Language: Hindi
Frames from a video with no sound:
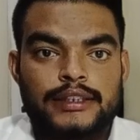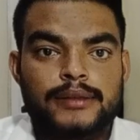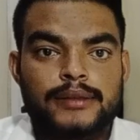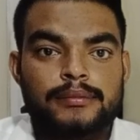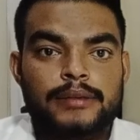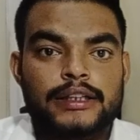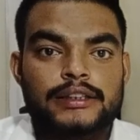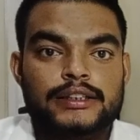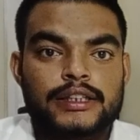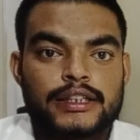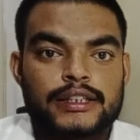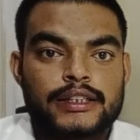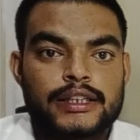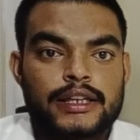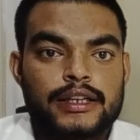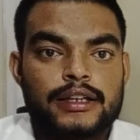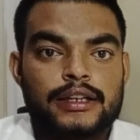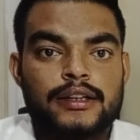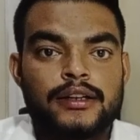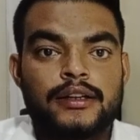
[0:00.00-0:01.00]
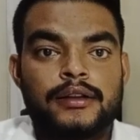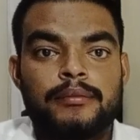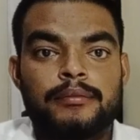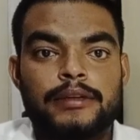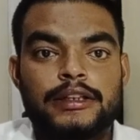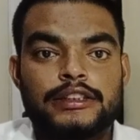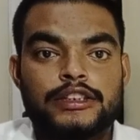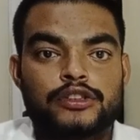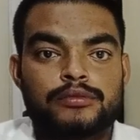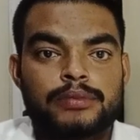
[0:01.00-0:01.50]
आज हम बात करेंगे
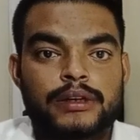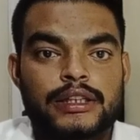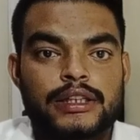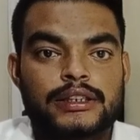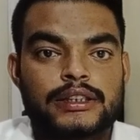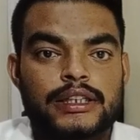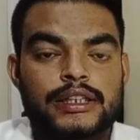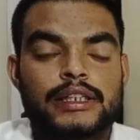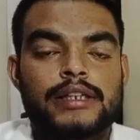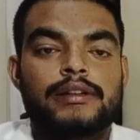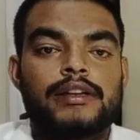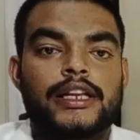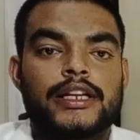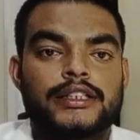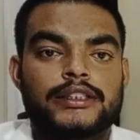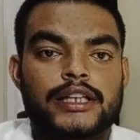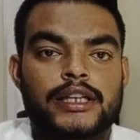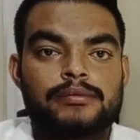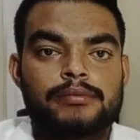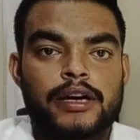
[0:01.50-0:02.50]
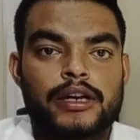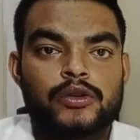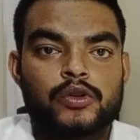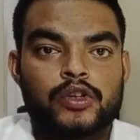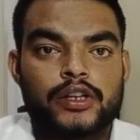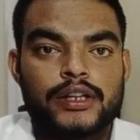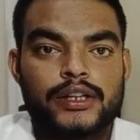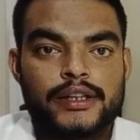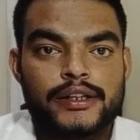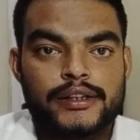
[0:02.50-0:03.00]
मिर्च उत्पादन करने वाले किसान
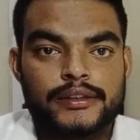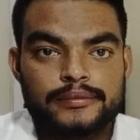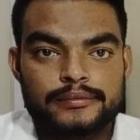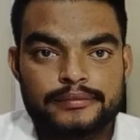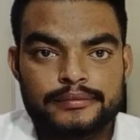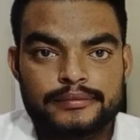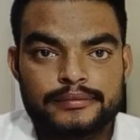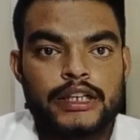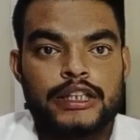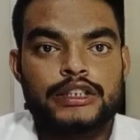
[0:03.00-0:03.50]
भाइयों के लिए